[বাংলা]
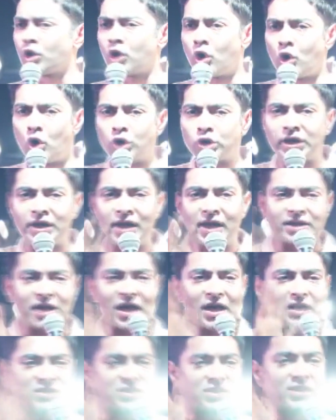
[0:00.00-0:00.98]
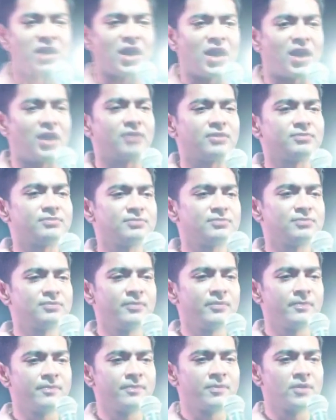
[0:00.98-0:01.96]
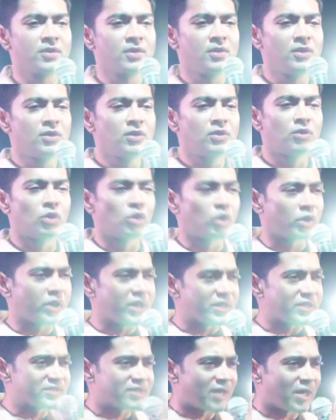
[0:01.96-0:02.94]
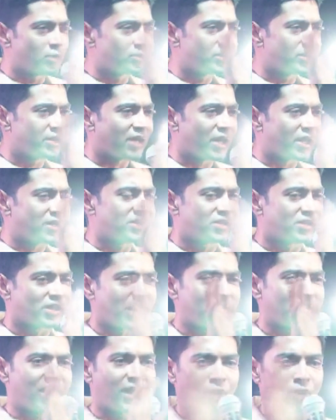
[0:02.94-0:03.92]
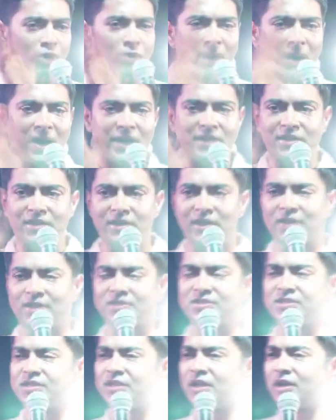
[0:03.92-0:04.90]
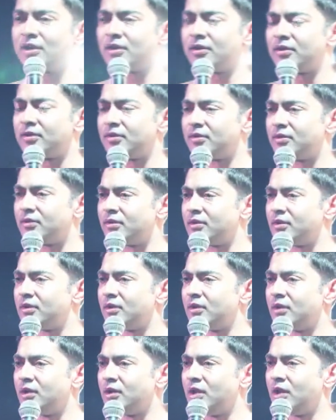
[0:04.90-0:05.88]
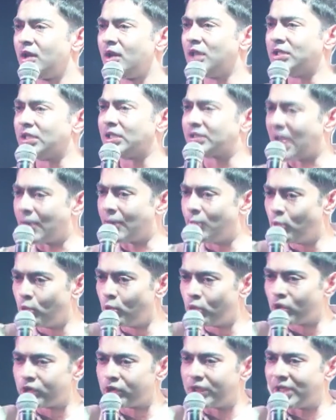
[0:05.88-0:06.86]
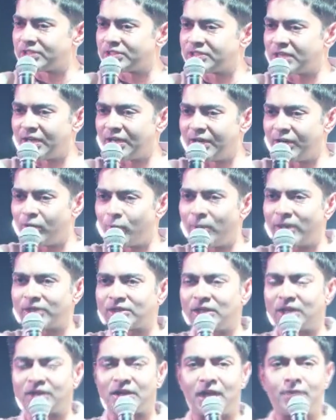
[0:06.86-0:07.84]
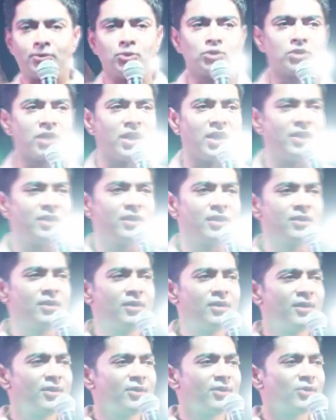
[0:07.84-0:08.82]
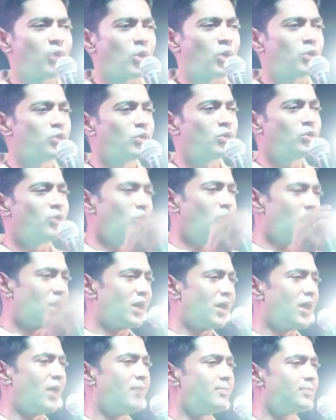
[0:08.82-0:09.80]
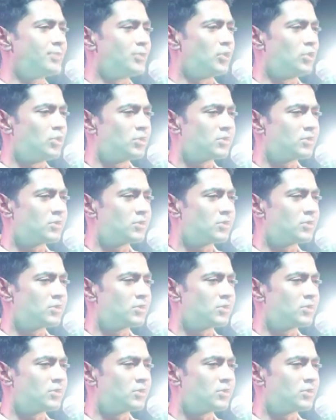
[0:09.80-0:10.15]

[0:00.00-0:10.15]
হোটেলে থাকছি না কোনো গেস্ট হাউসে থাকছি না কারোর বাড়িতে থাকছি না এই যে তাঁবুগুলো দেখছেন এরম একটা তাঁবুতে কখনো গঙ্গারামপুর